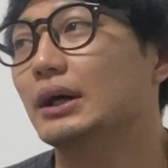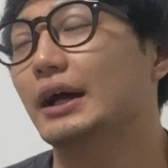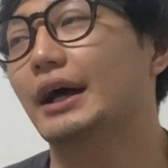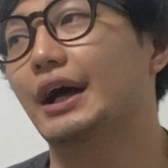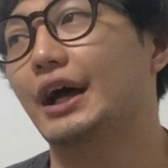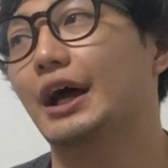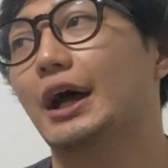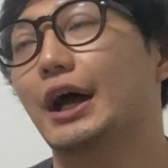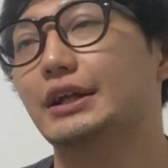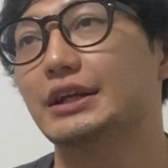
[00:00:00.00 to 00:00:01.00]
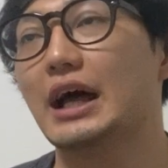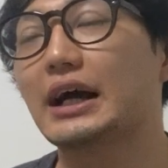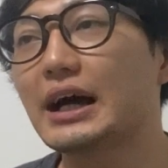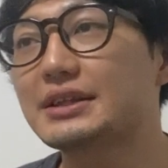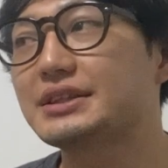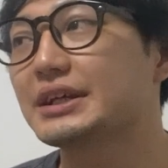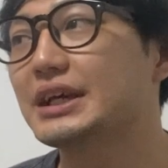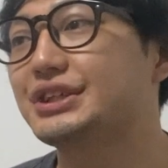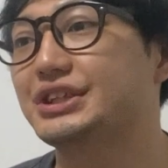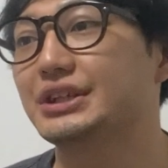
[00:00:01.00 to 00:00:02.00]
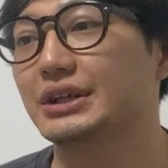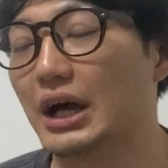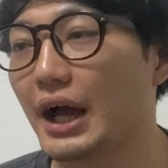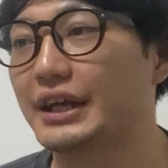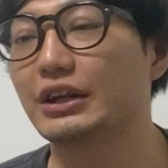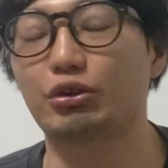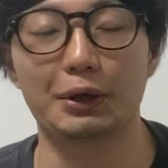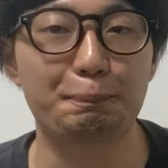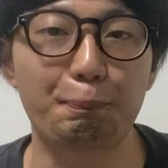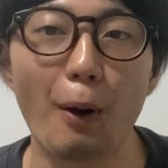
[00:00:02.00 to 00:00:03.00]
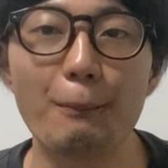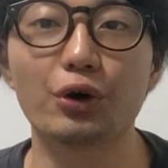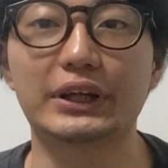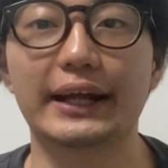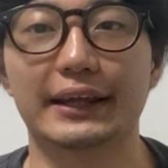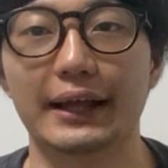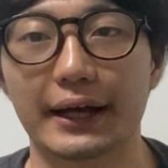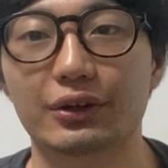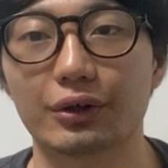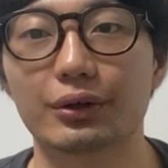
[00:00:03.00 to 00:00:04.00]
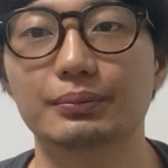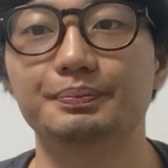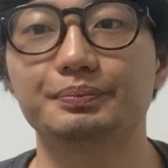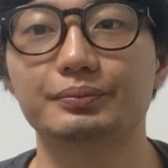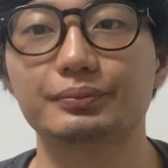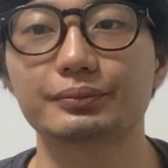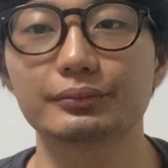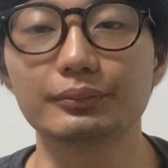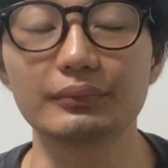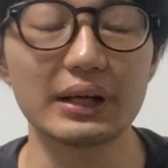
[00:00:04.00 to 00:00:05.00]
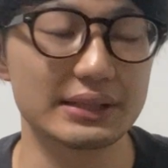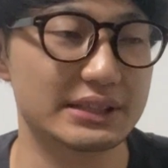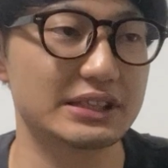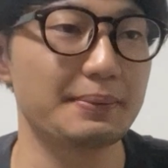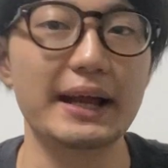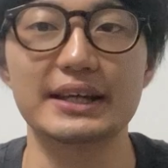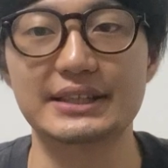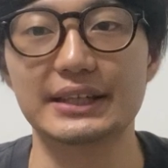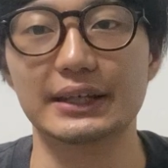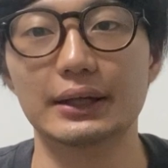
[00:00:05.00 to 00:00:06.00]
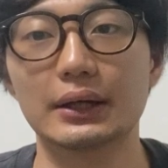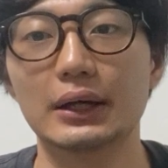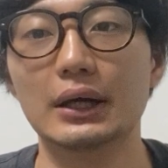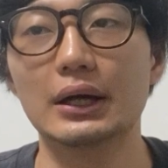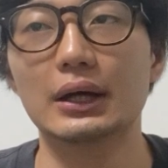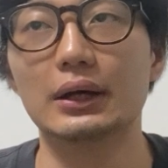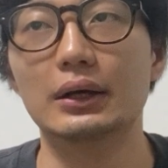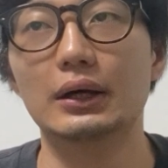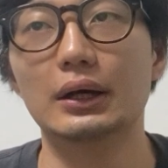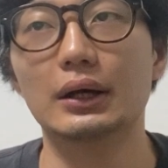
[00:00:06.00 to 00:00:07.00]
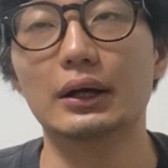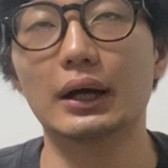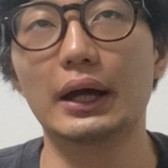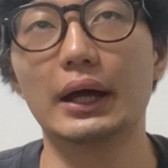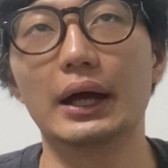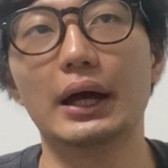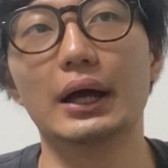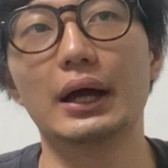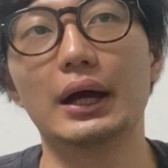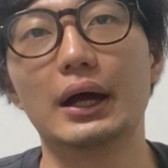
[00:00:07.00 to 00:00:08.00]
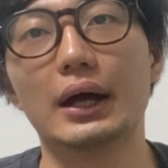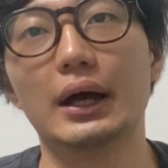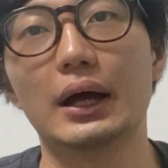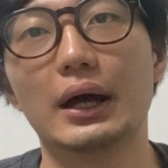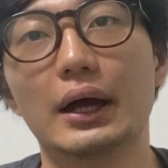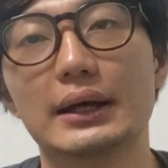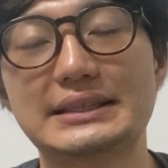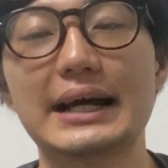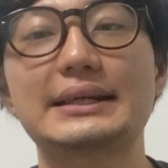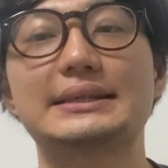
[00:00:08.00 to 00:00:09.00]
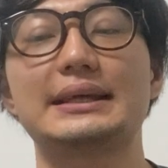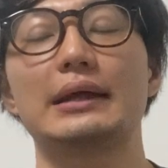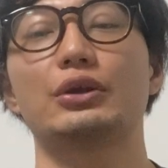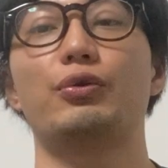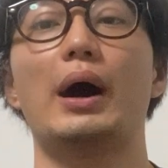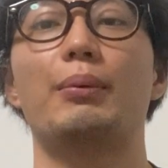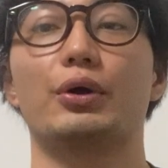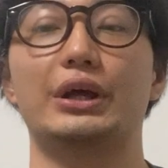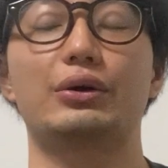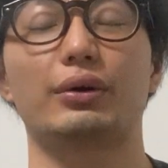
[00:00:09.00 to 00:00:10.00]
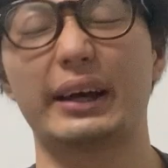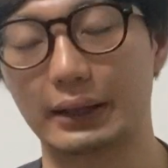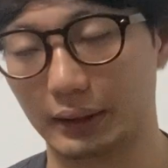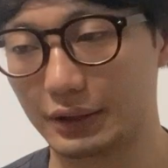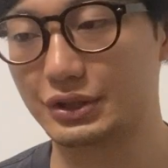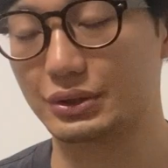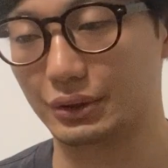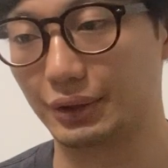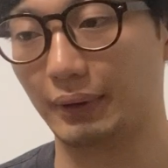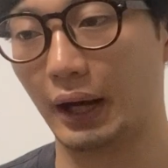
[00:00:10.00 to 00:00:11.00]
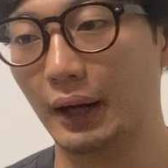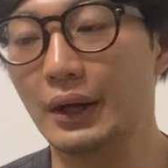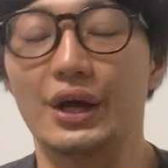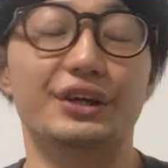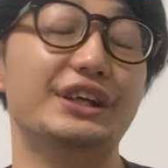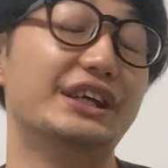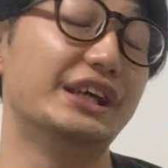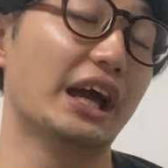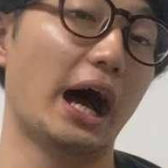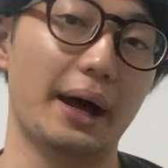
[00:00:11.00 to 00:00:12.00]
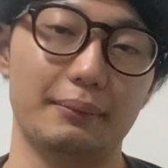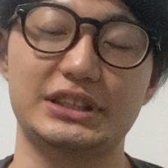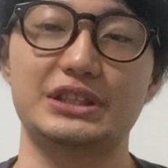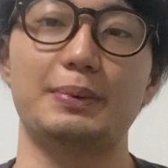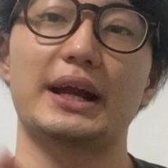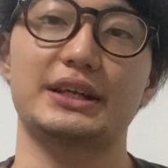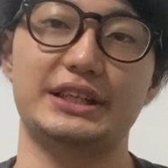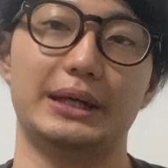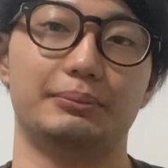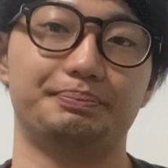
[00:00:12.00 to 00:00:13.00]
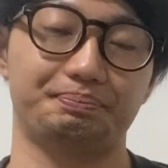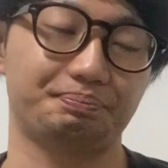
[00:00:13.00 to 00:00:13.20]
えー、で、中継ぎ陣がヒット1本も打たれてないという。素晴らしい。えー、ザキさんのファーボール1個だけかな、出塁は。いやー、素晴らしい。